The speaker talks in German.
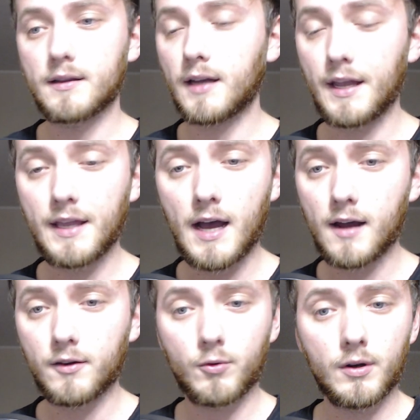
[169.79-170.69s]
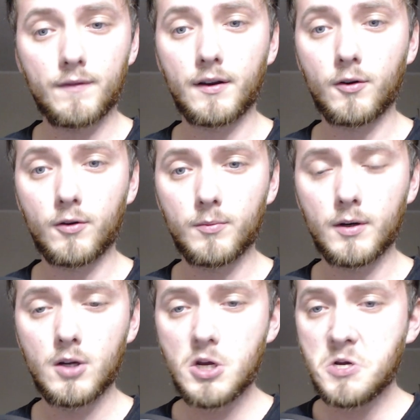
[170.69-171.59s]
drei Jahren oder wann auch
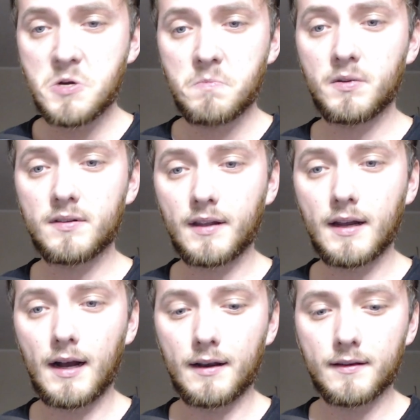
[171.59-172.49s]
immer, ist egal.